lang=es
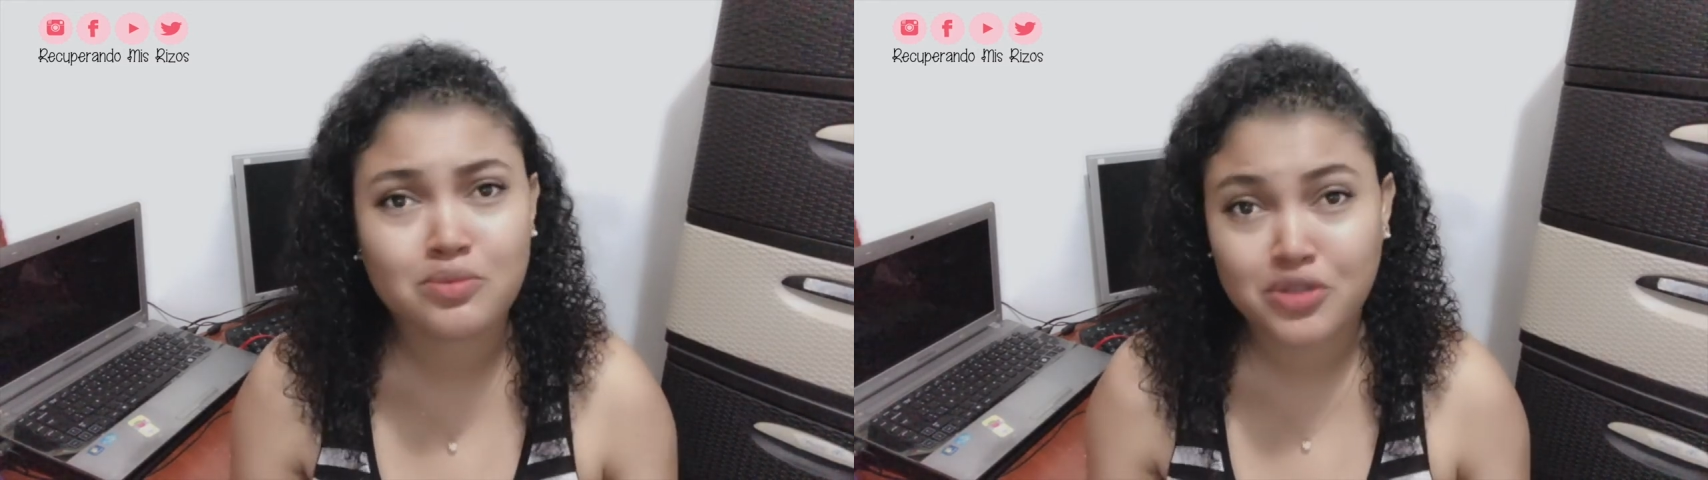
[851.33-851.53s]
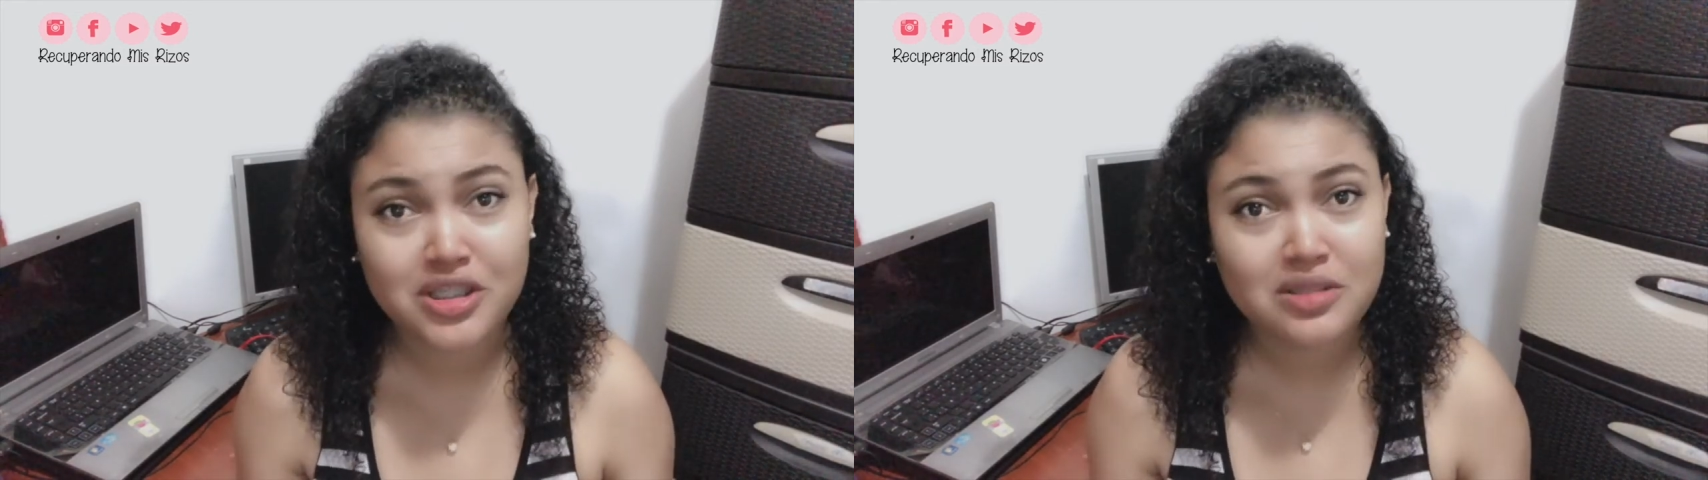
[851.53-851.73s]

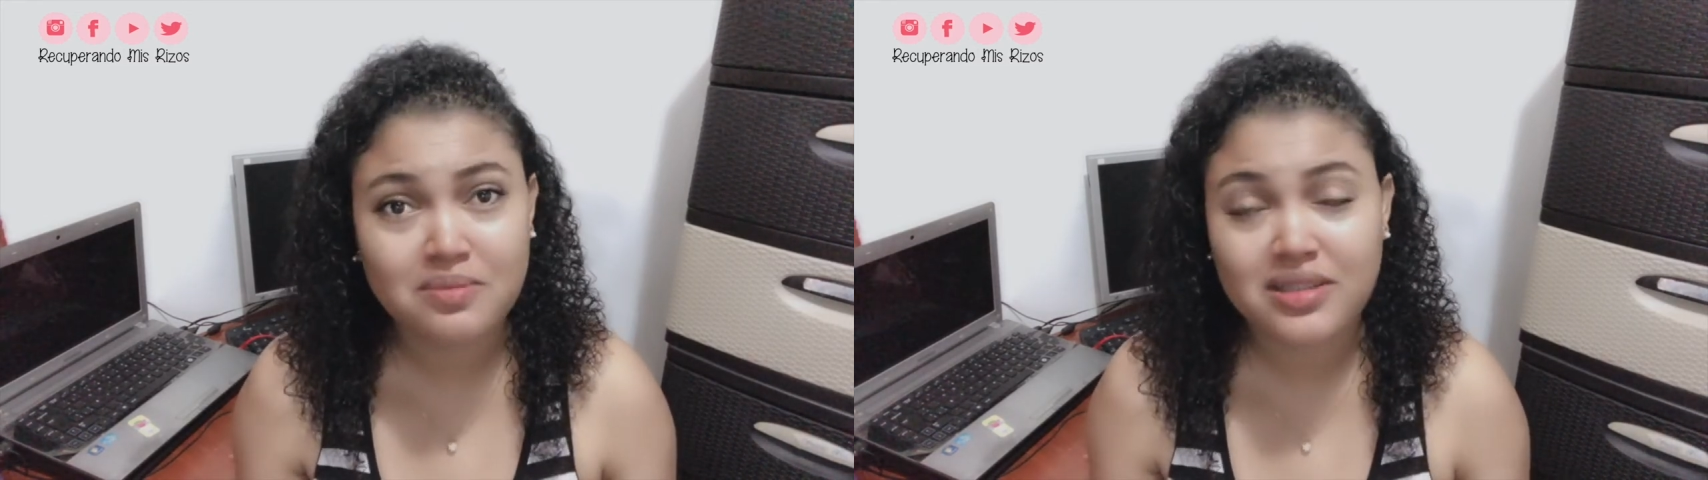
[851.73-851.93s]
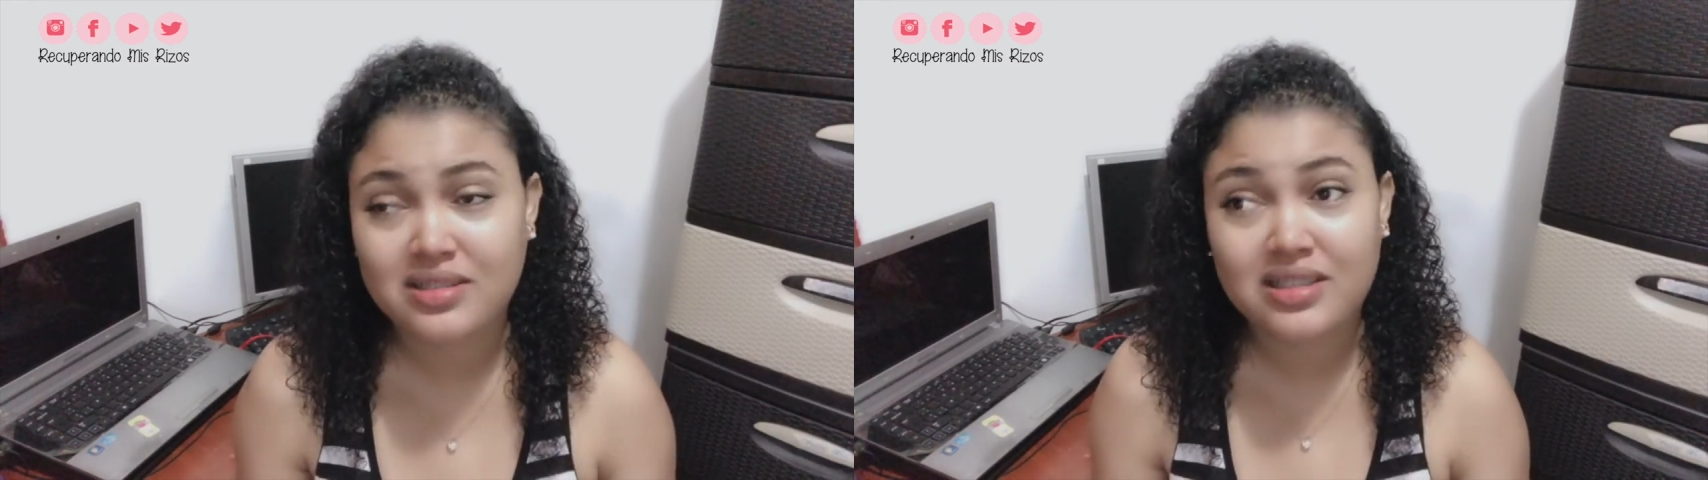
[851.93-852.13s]

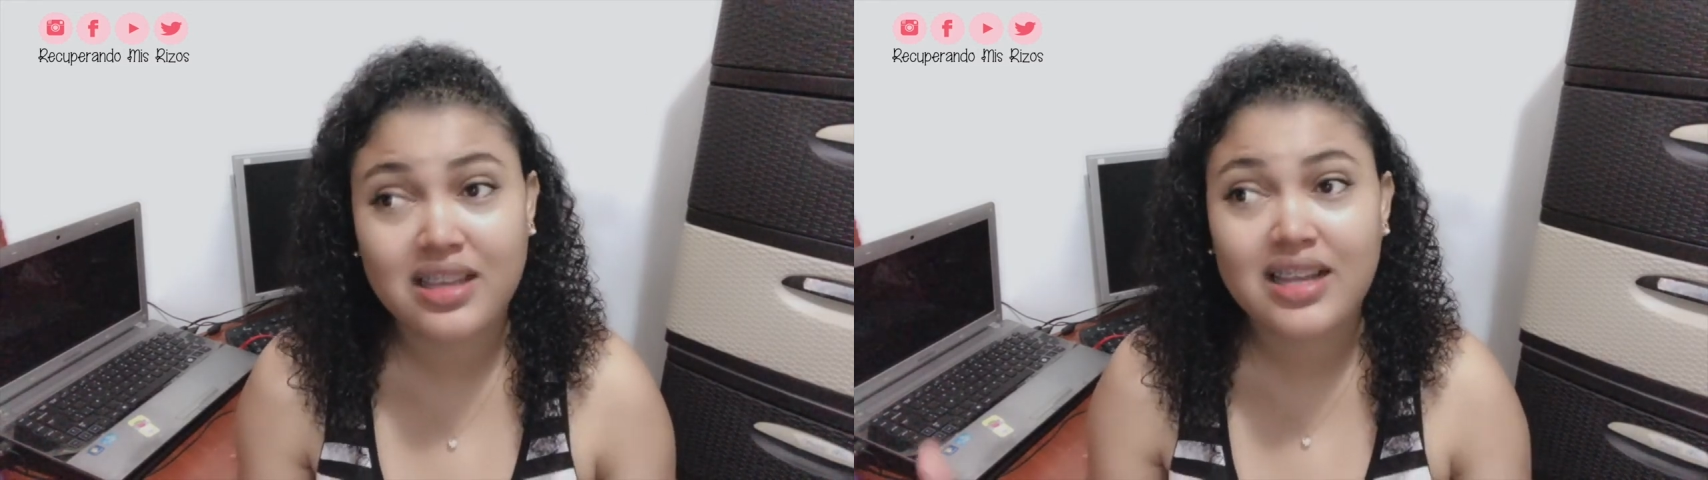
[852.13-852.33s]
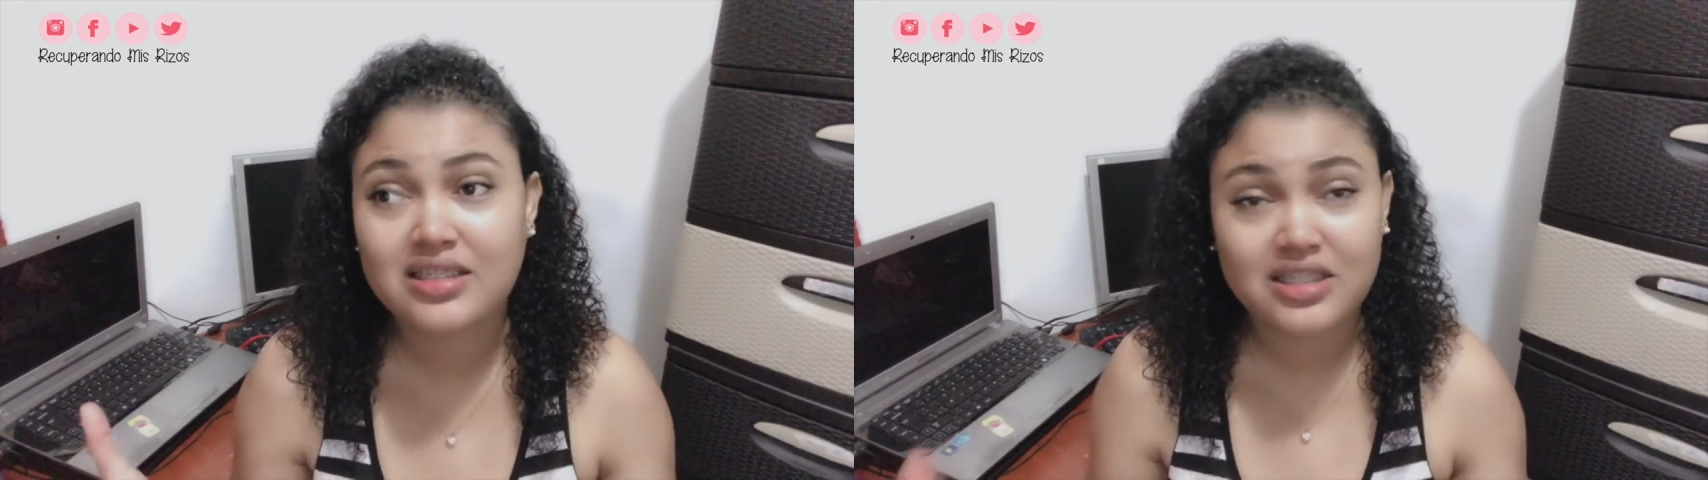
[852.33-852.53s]
muchísimas
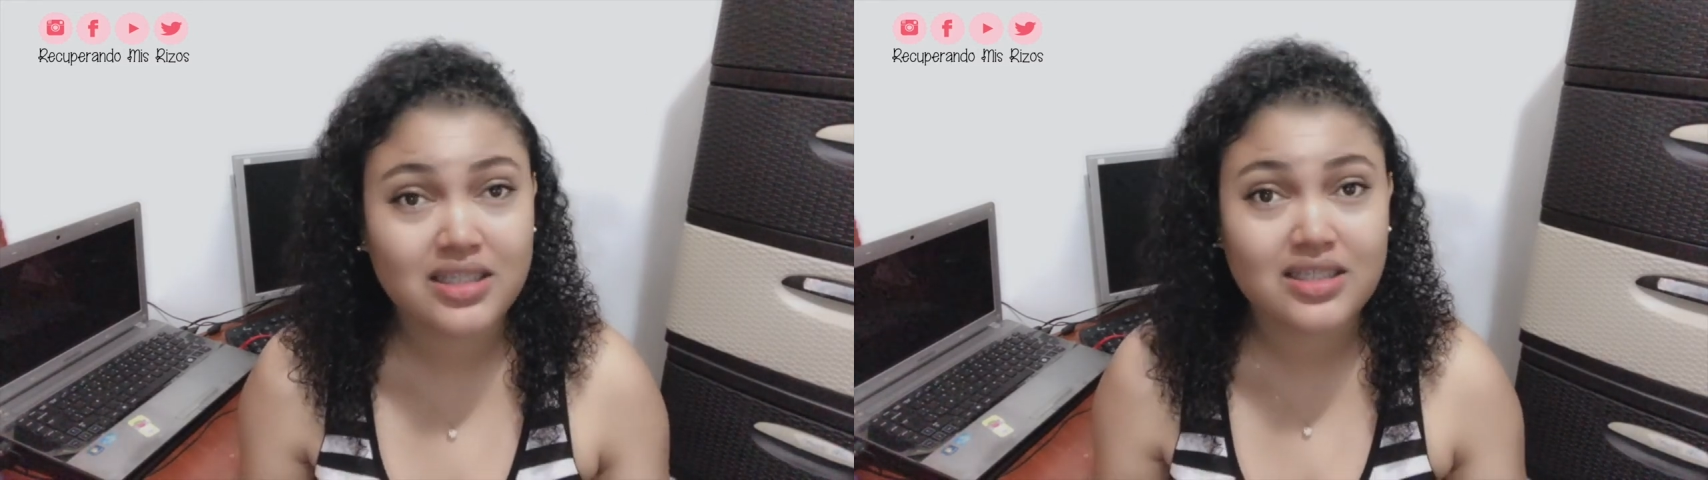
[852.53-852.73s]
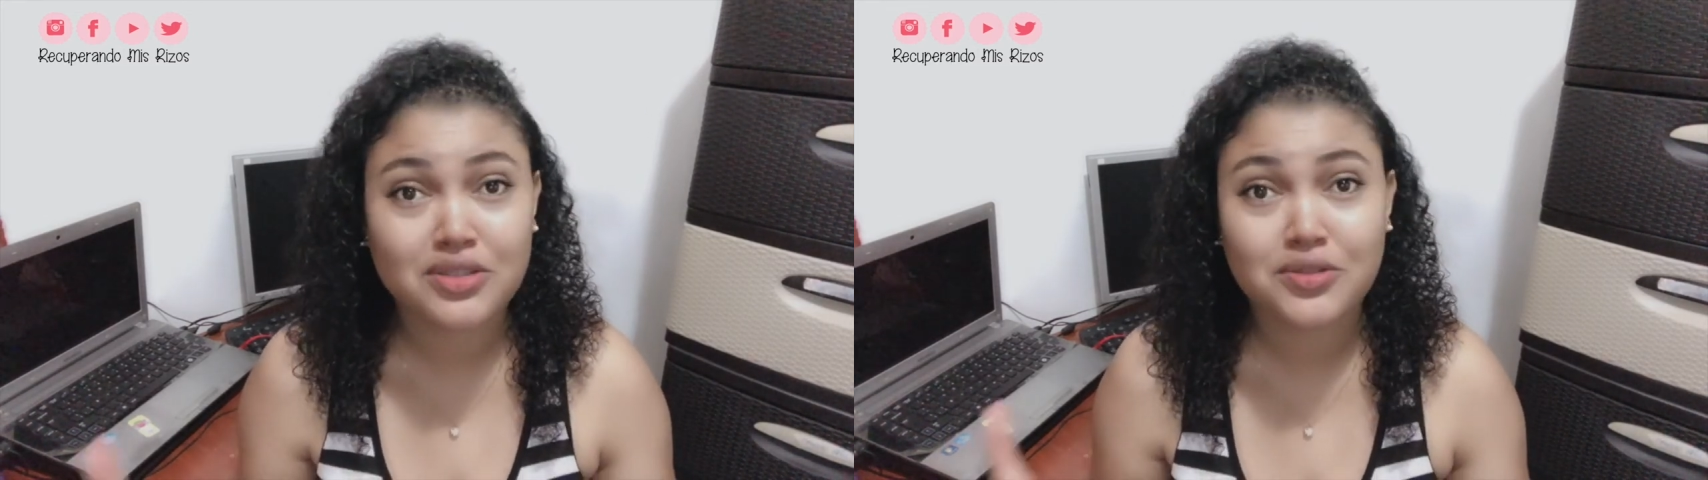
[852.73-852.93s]
de las
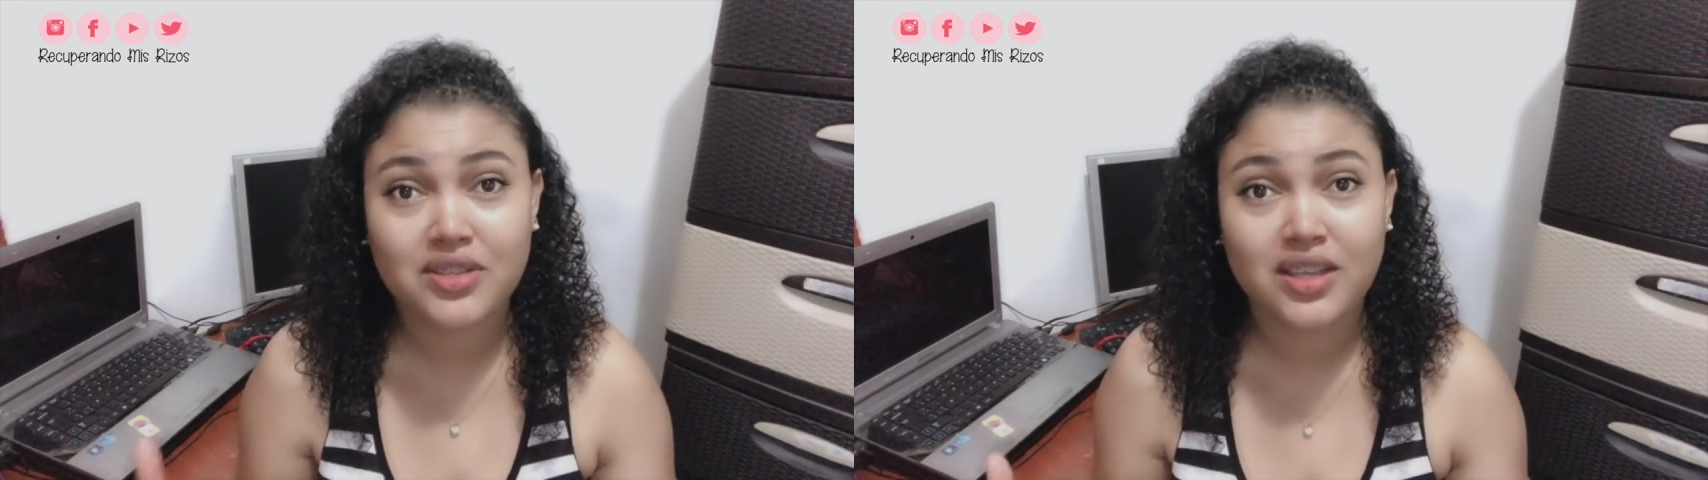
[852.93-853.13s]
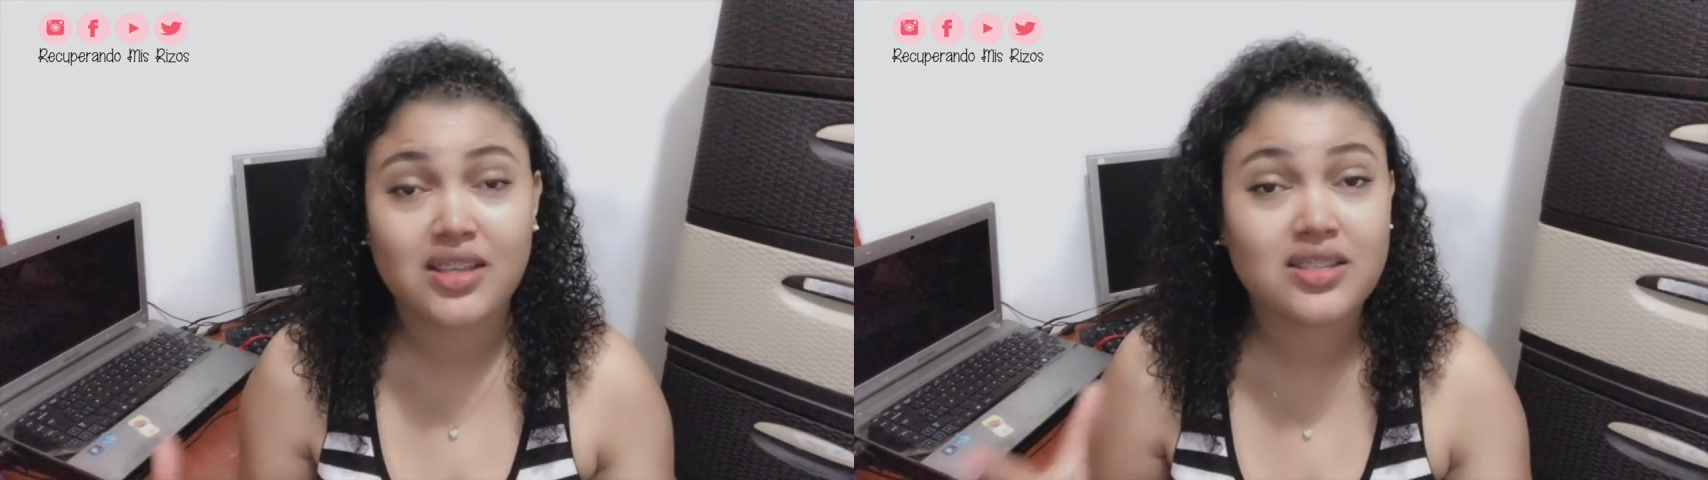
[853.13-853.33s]
chicas que
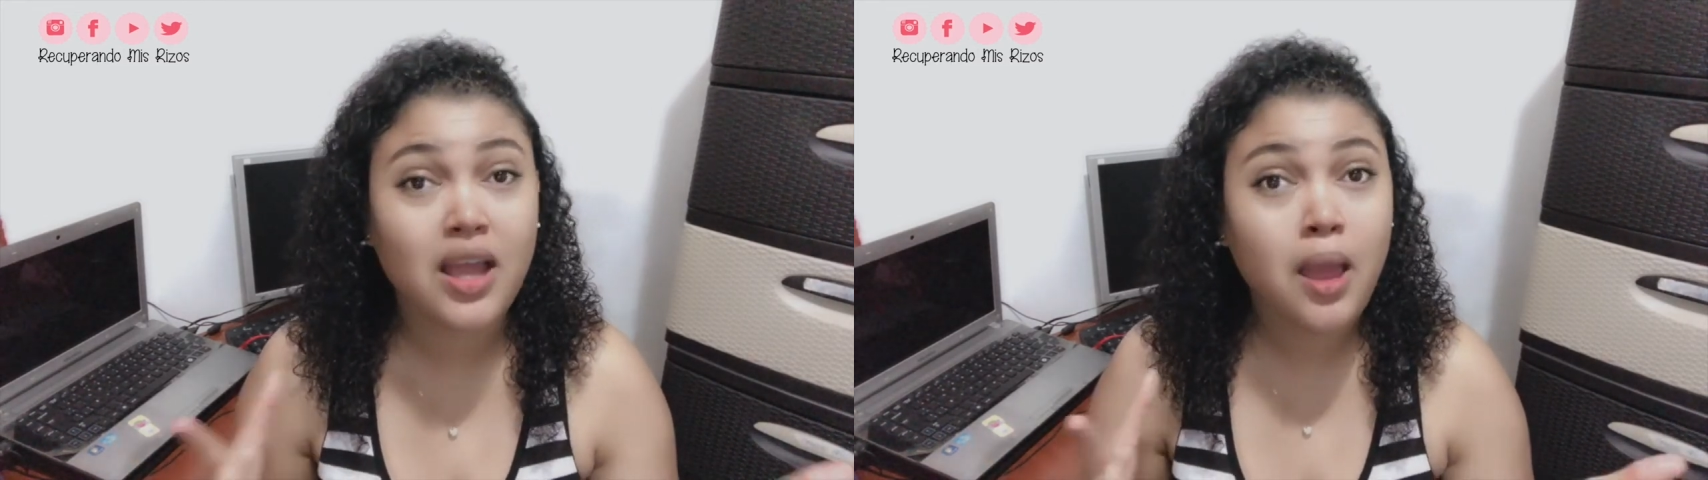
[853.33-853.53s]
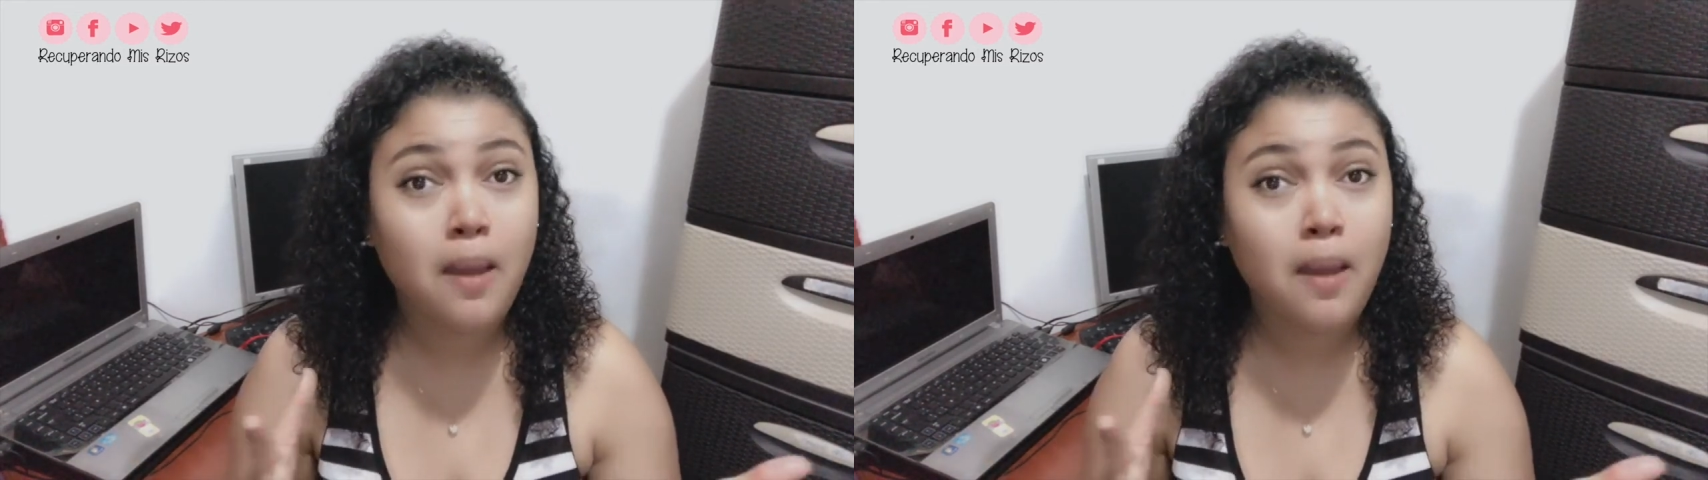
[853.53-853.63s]
ustedes